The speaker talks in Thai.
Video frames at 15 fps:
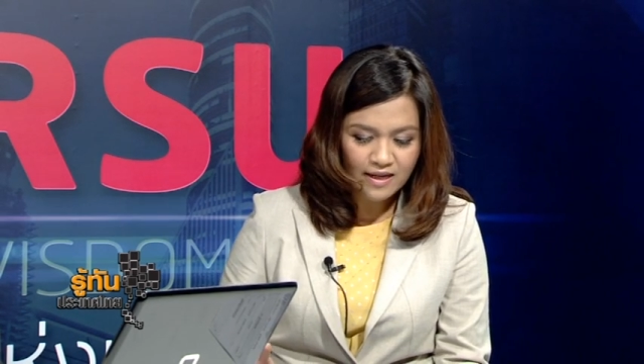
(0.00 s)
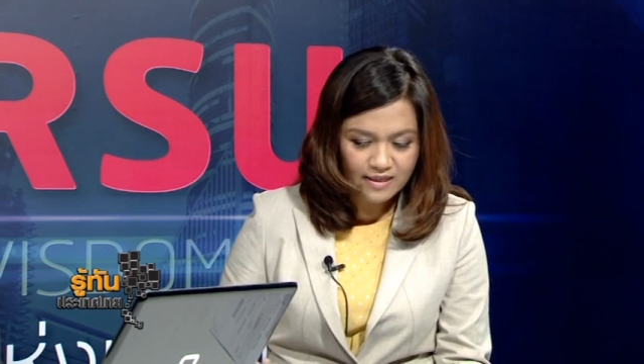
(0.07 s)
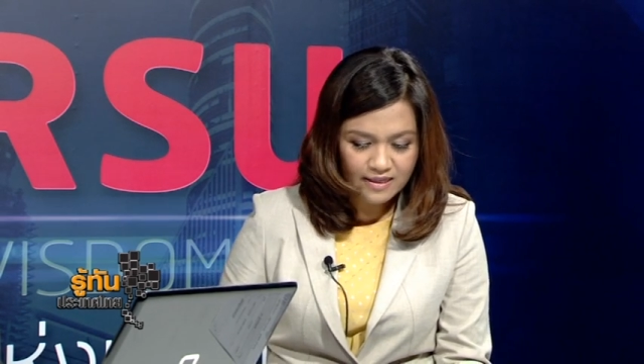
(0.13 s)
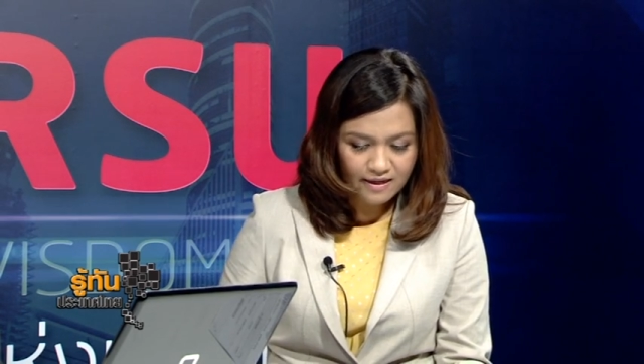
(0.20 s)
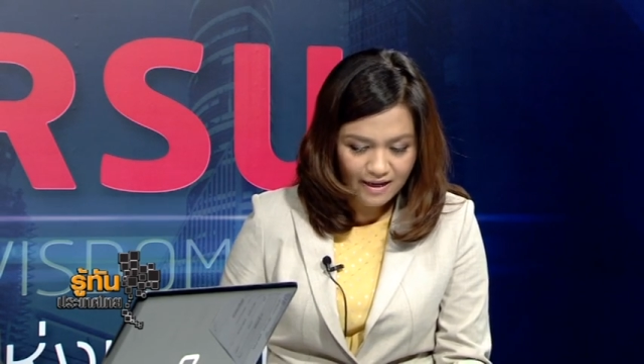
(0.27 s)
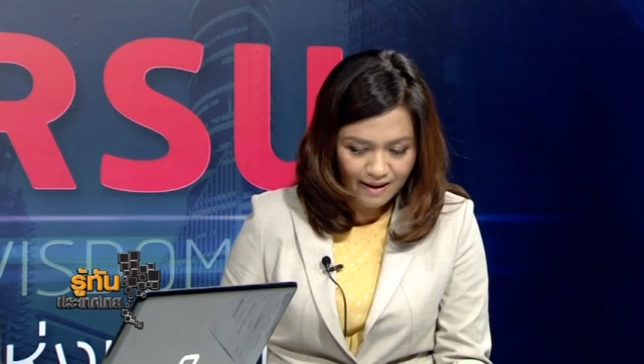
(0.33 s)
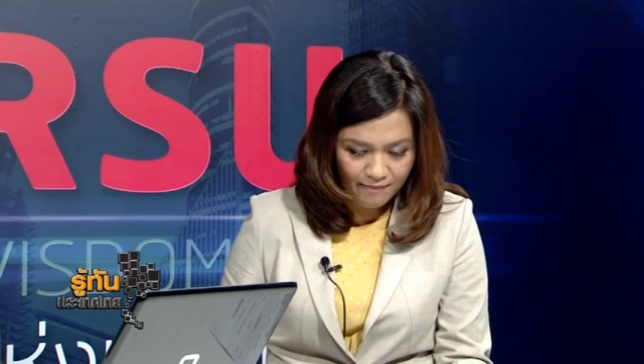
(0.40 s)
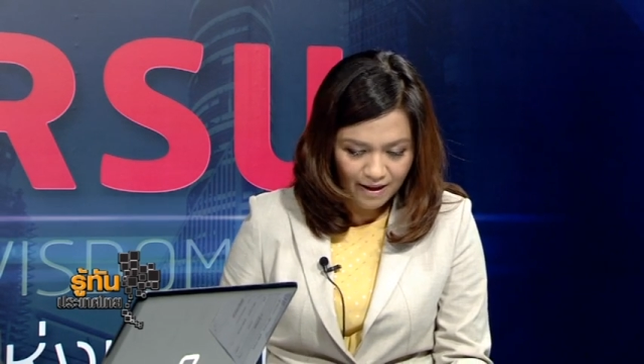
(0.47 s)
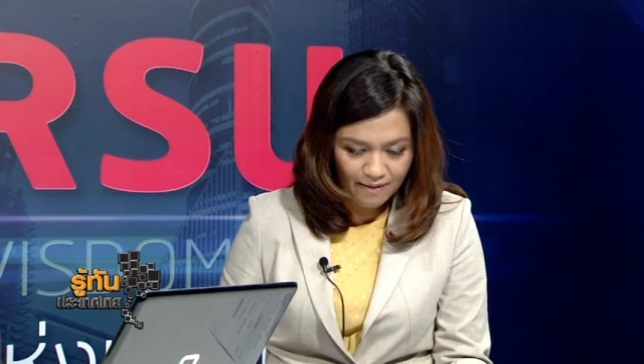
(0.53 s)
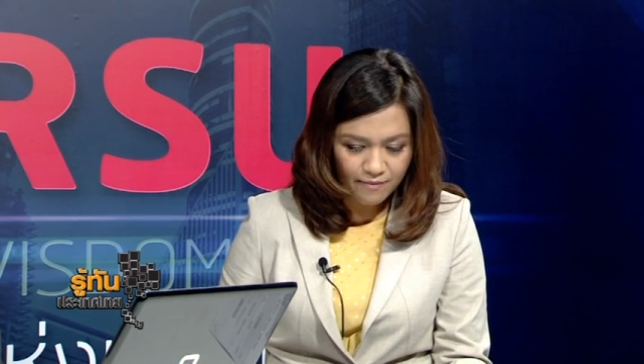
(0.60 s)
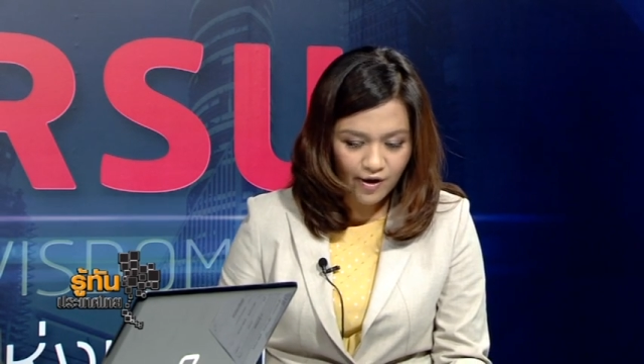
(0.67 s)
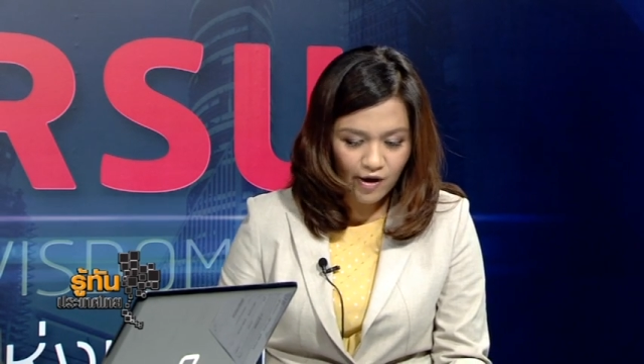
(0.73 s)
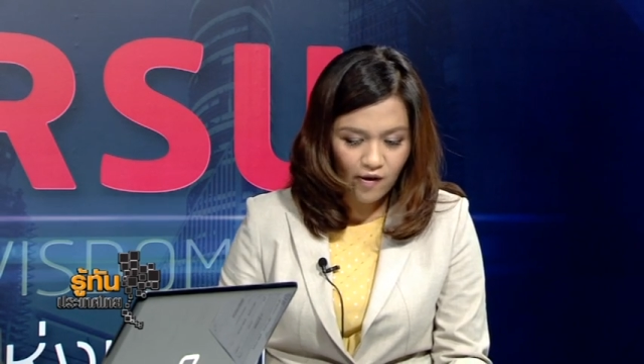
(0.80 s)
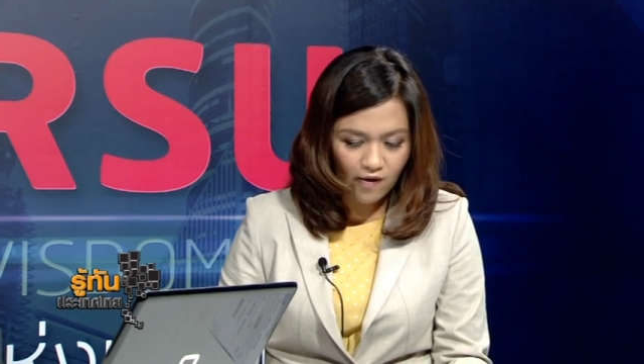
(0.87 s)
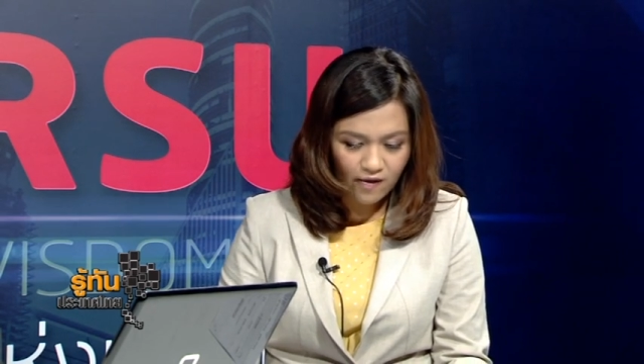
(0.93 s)
ที่รับ
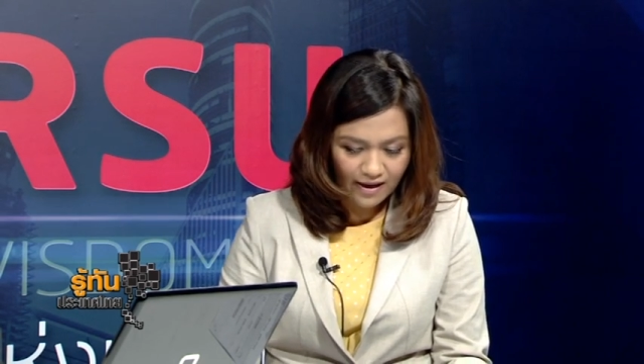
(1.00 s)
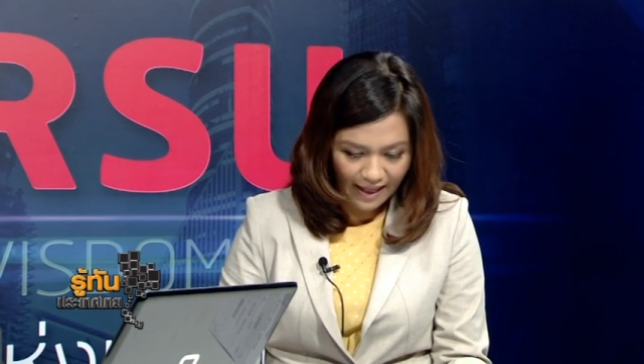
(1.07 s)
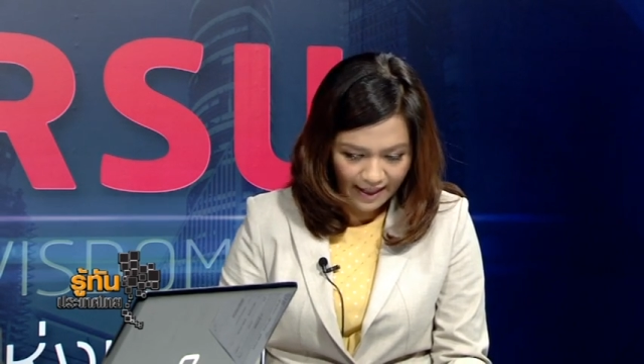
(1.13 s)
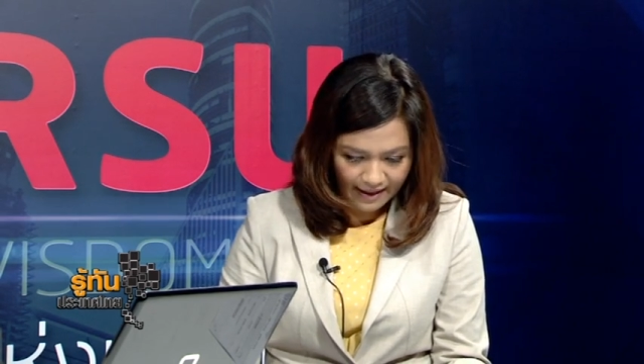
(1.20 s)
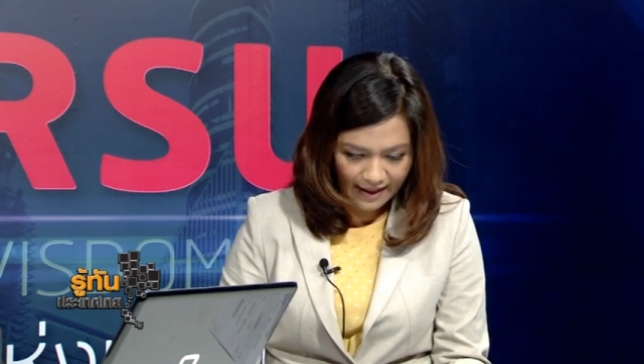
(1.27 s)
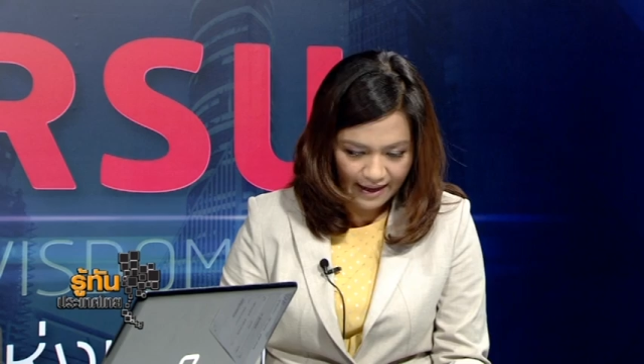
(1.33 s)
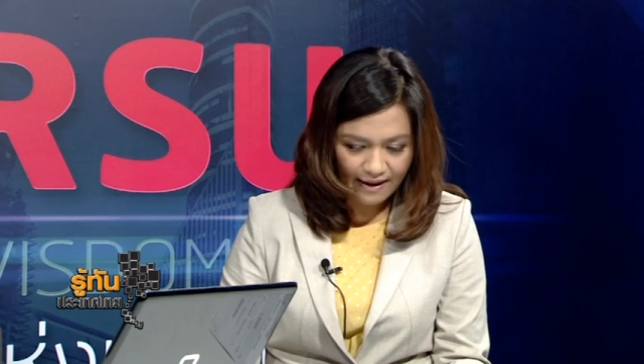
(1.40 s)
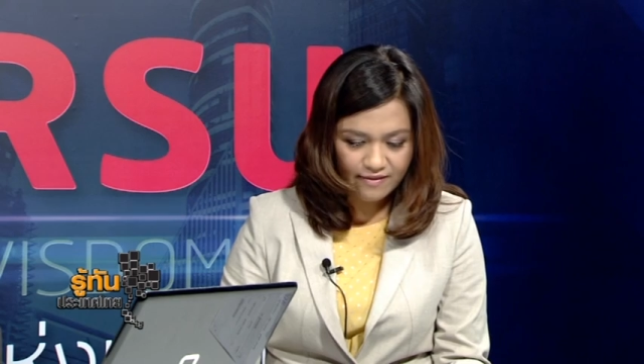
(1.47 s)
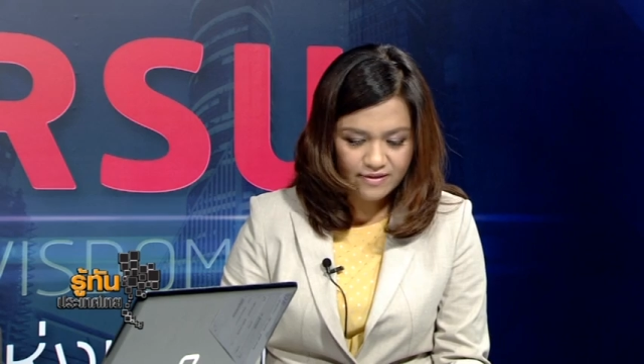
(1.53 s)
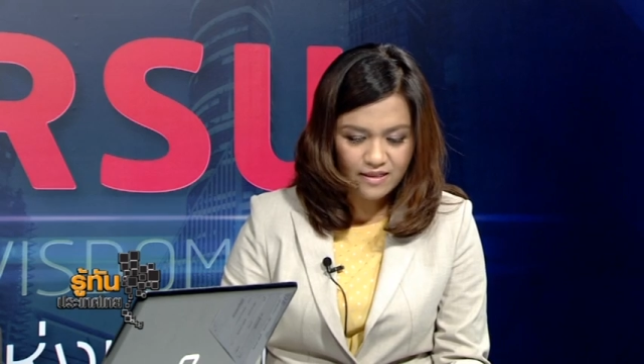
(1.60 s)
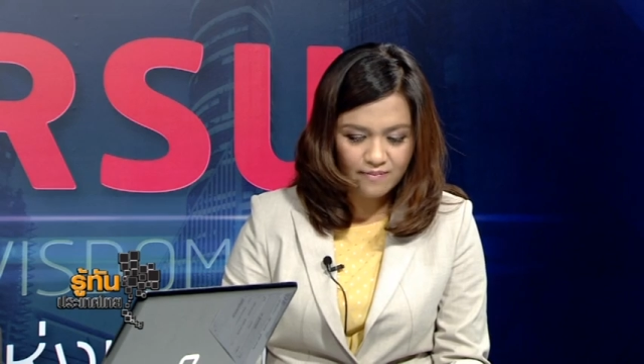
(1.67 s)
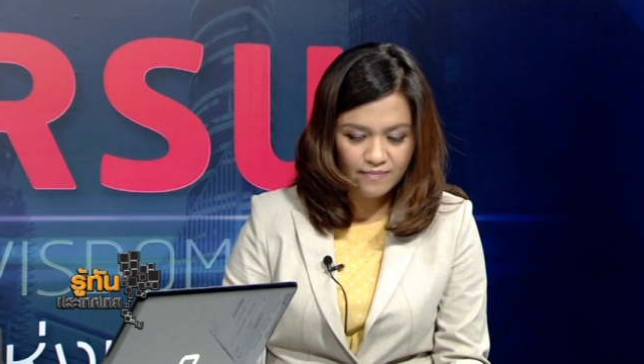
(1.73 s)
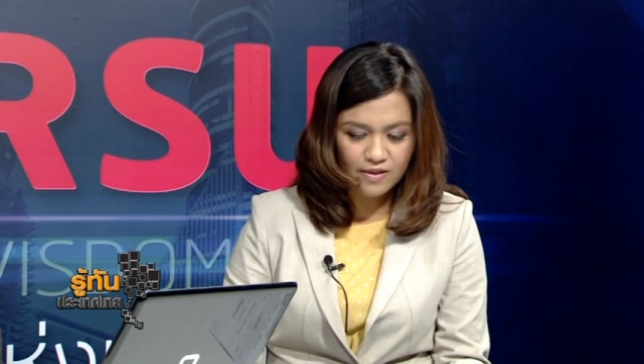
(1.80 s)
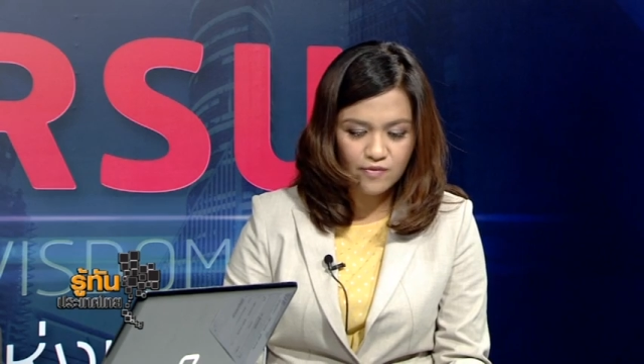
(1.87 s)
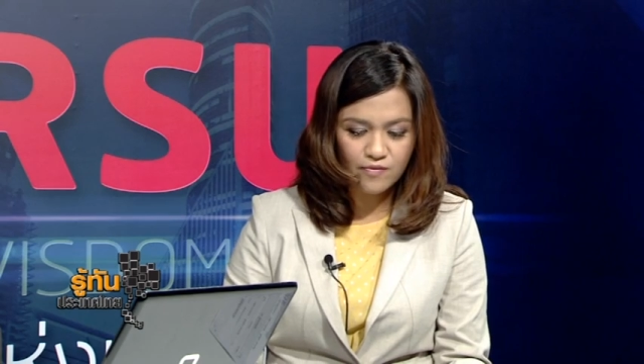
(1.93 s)
คำร้องแก้ไขรัฐ
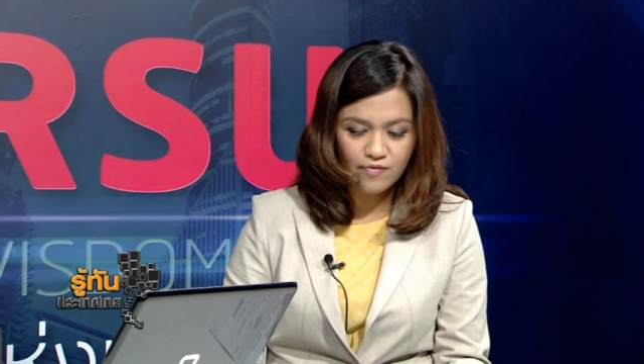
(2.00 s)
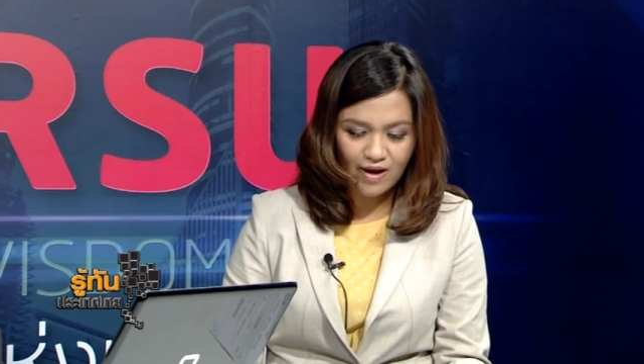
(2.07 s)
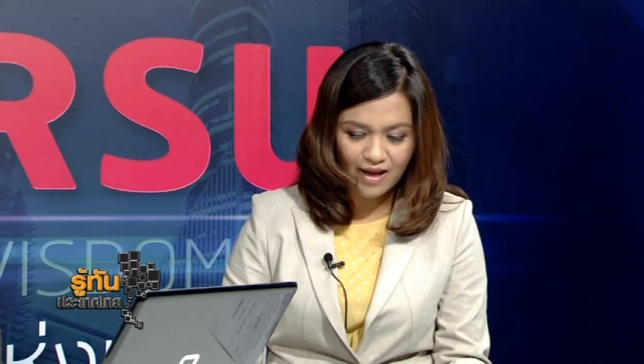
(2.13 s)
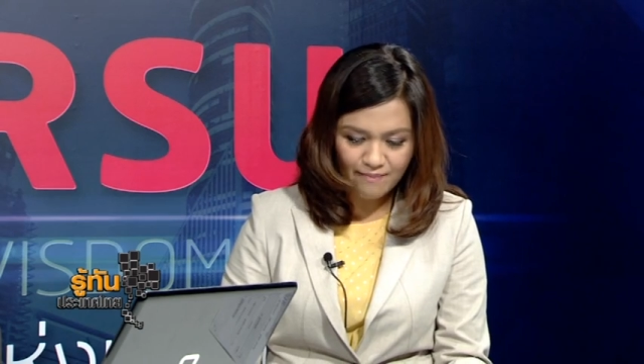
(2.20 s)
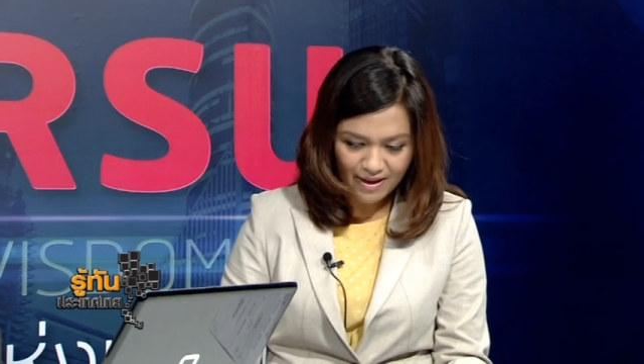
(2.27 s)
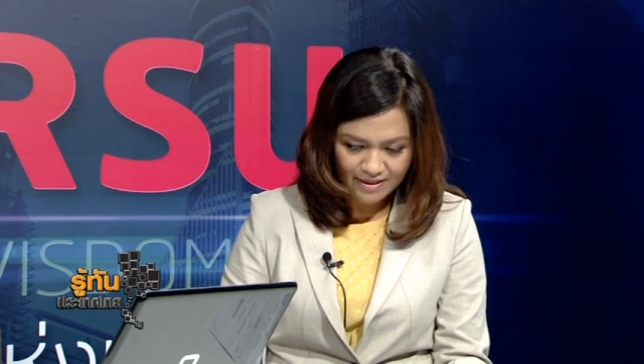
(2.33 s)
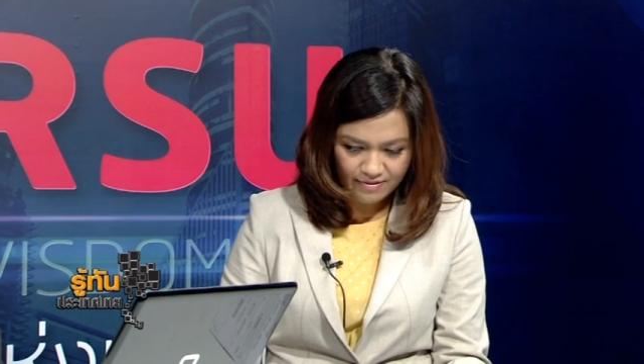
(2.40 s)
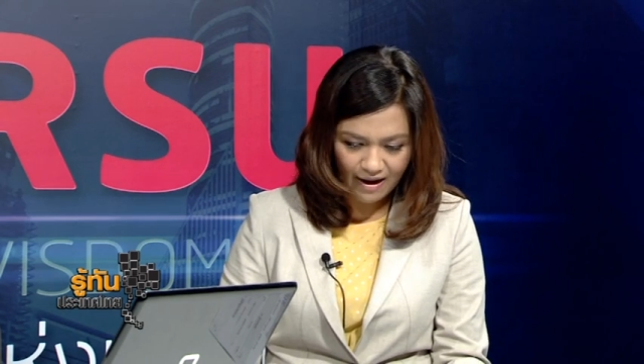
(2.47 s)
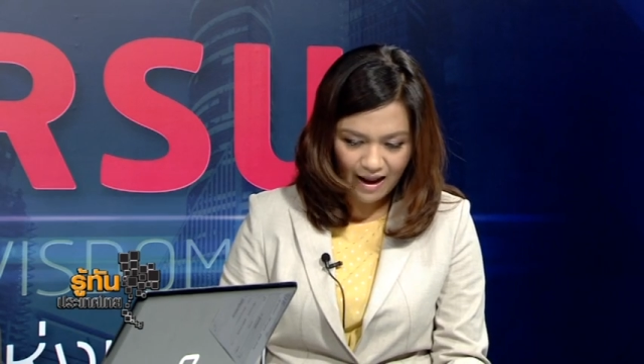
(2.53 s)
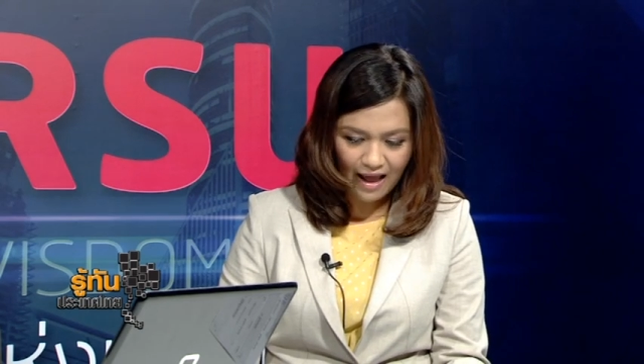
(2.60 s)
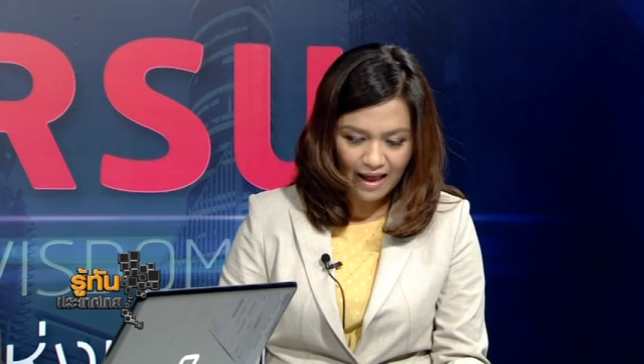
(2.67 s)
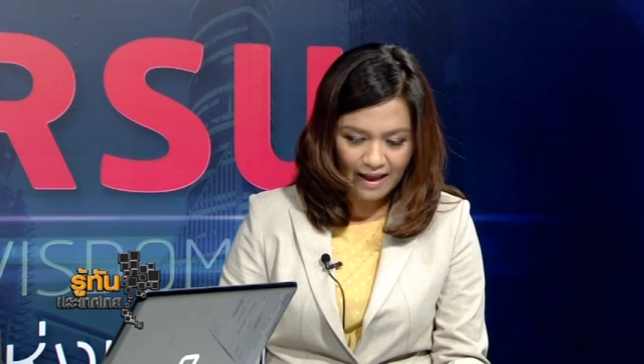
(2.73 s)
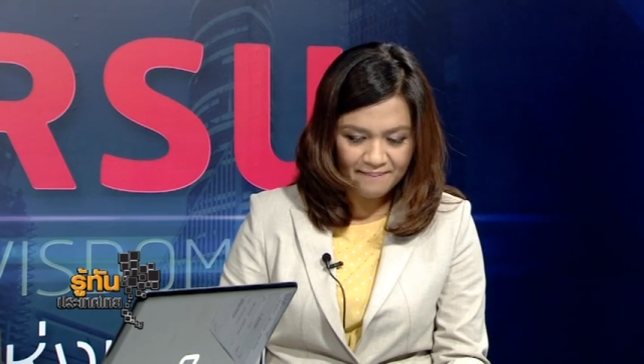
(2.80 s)
ธรรมนูญรายมาตรา